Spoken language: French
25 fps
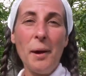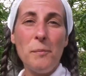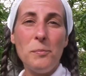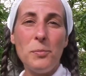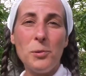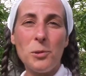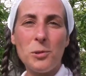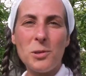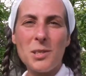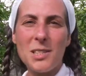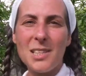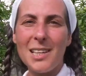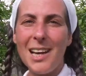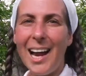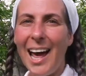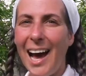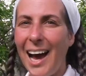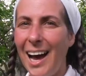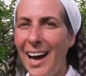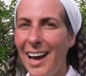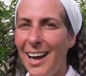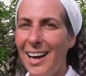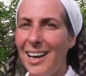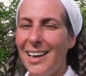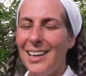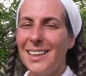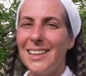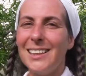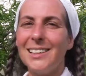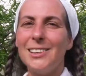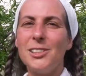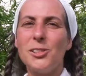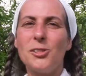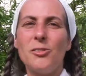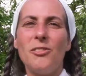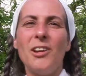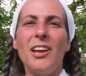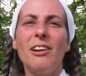Pour cela,
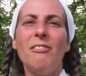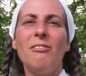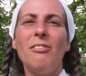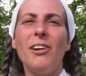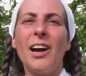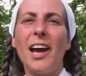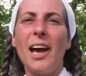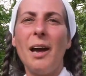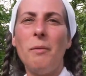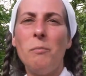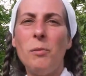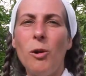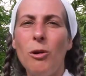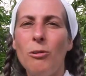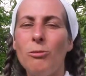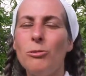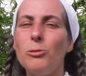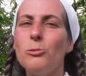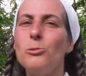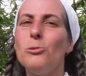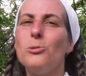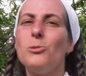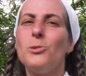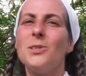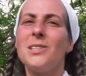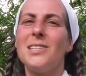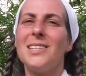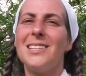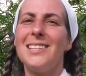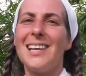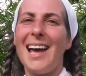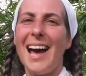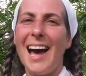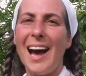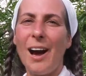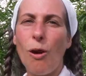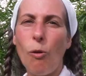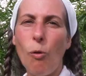je vais vraiment vous
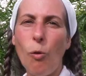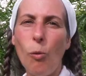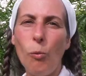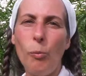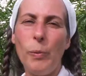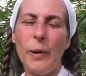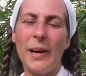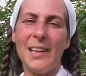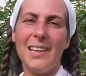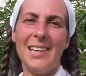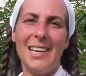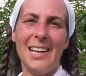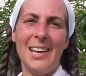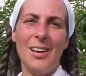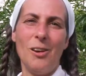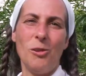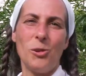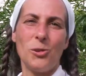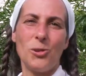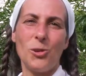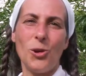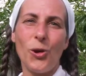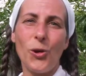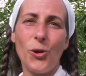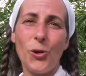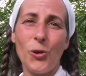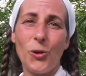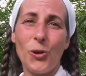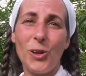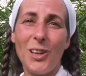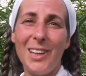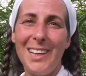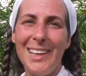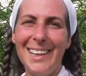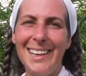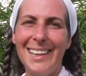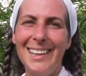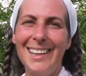accompagner en tant que
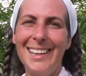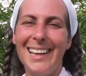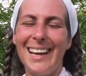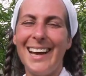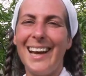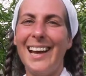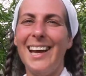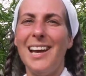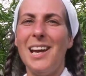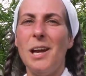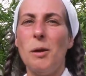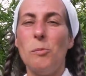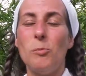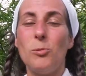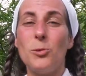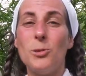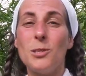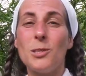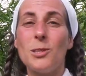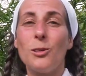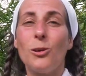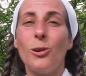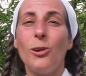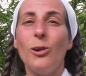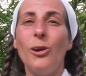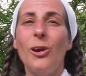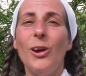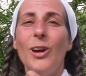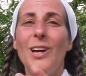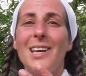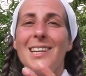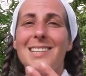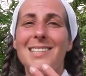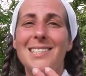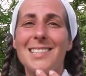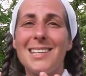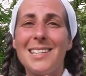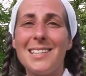guide puisque
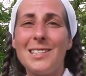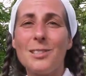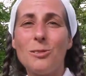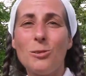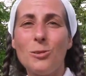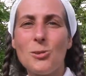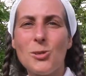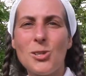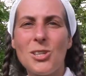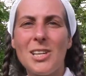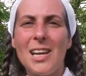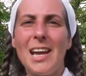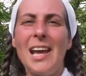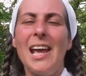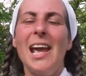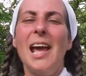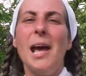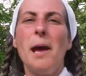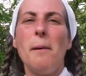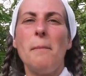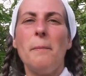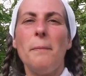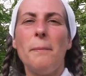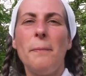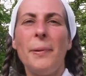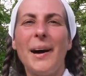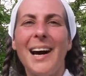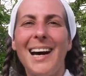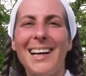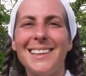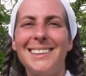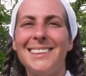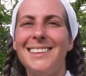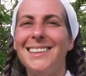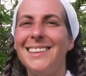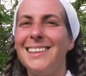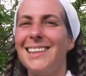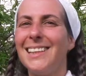c'est ce que j'ai
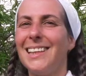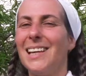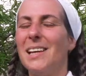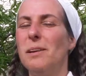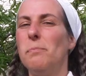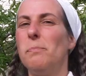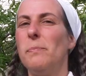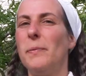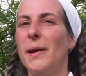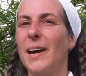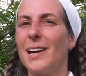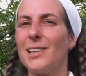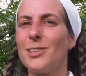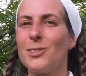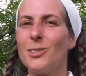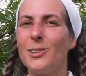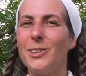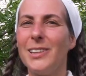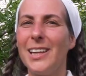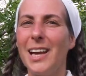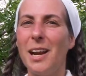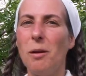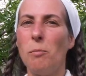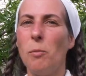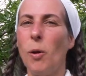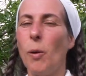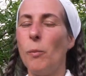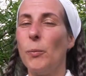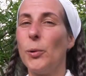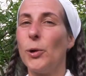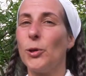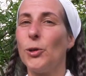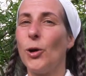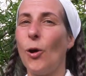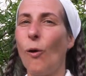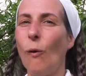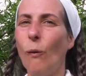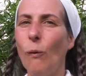pratiquer personnellement
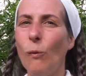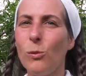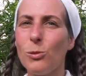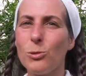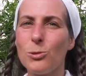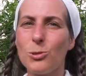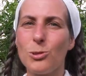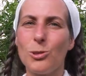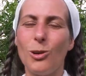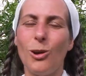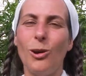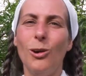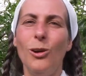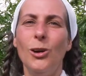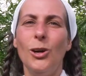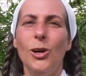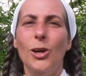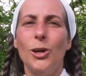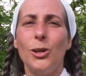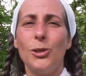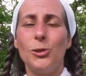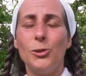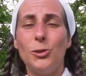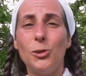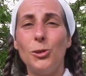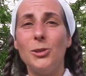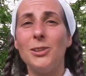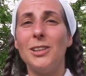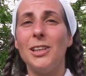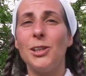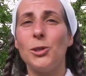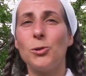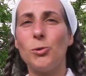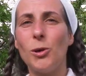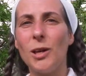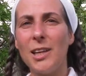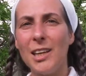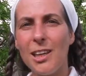pendant 11 ans, de
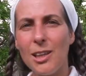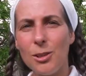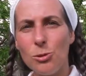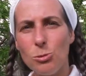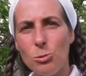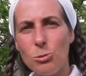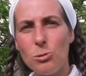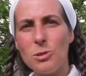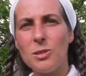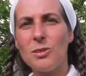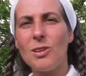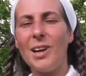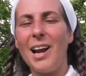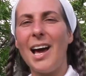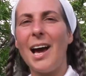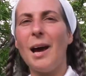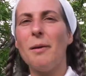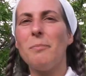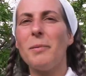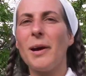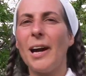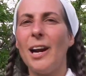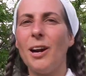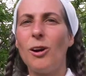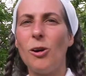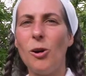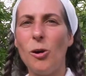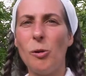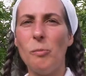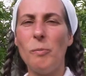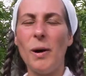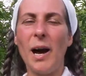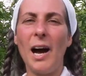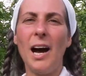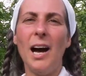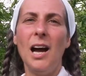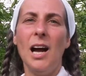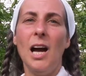nettoyer tout cela après le
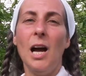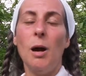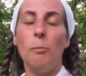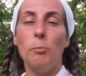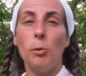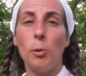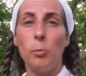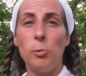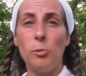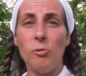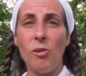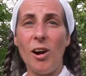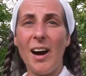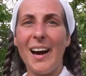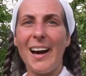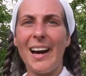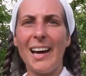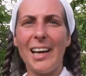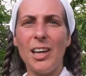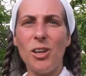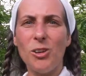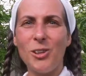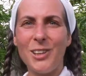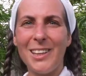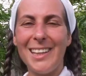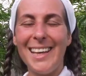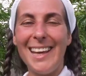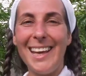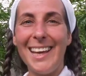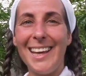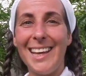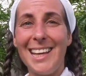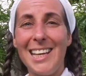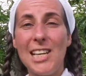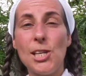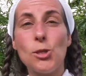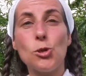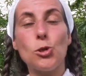coma pour pouvoir rayonner
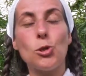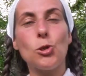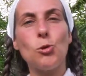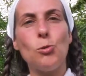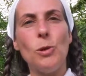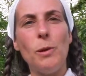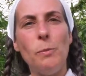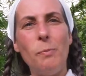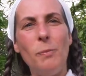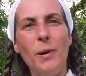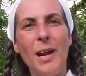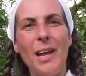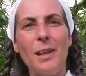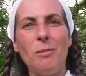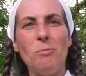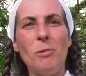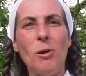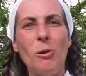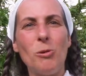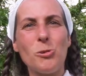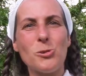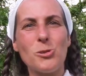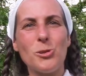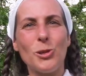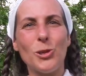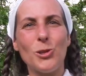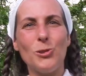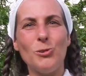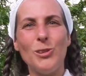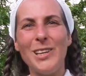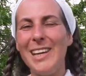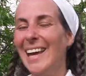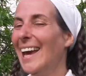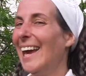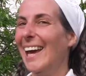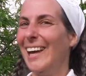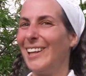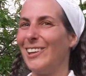qui je suis pleinement
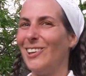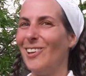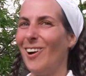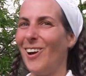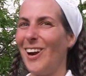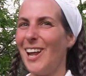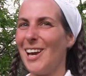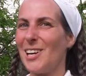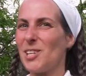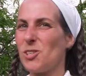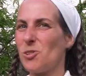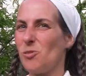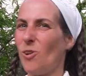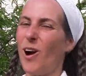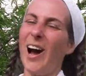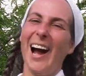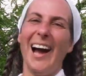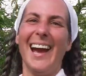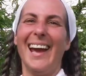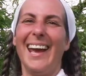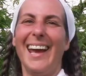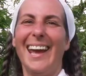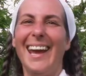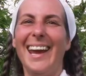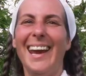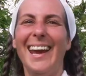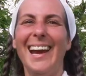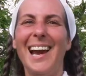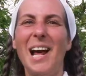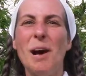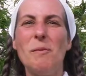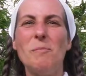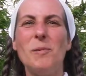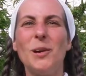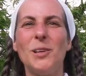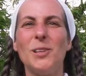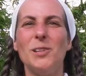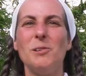aujourd'hui dans la joie et
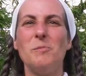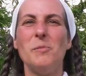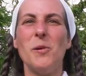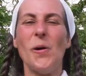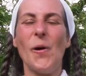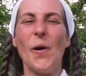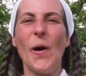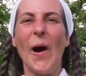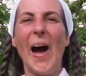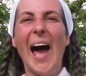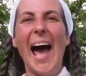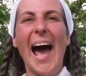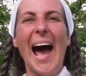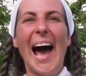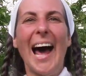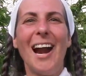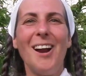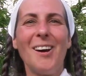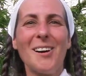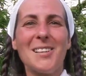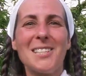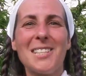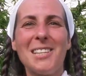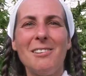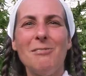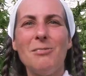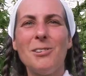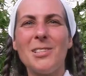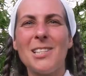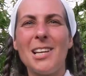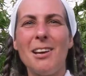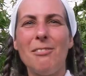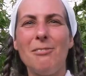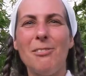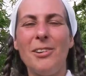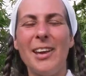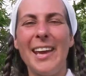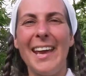la bonne humeur. Alors si vous
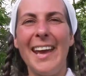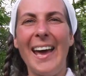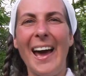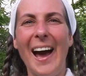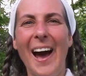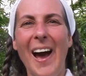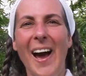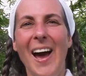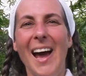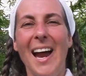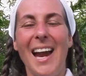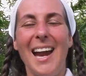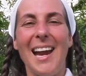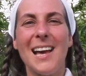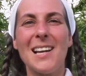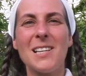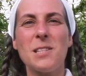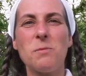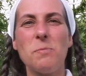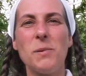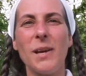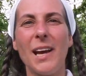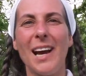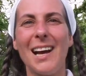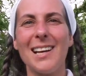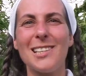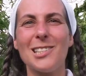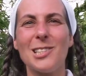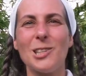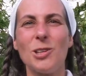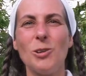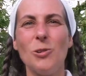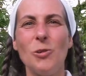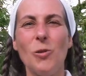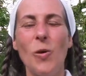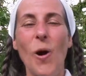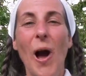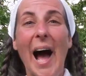avez euh,
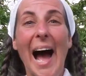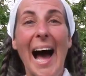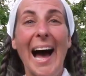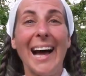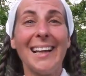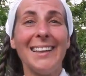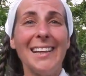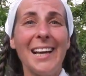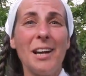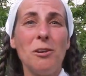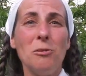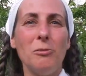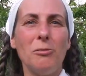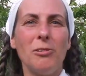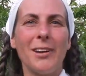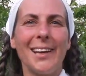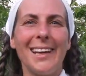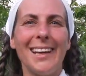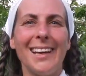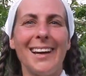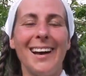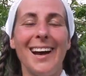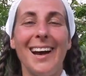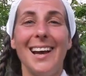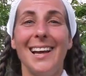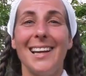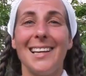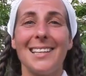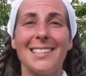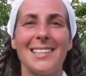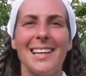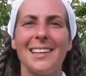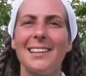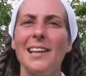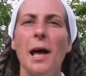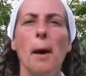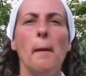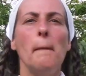l'aspiration à découvrir
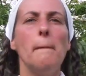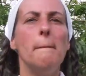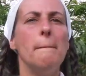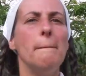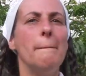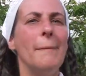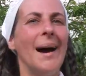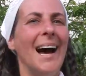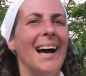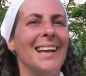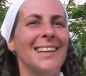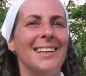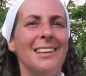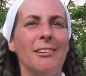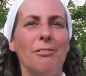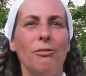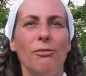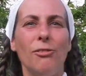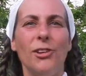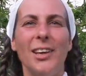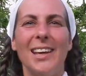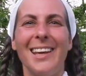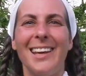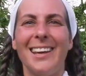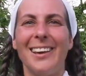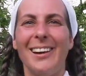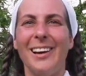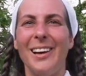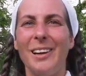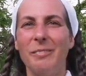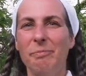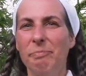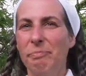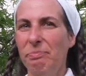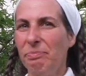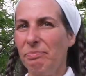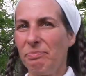cette magnifique euh,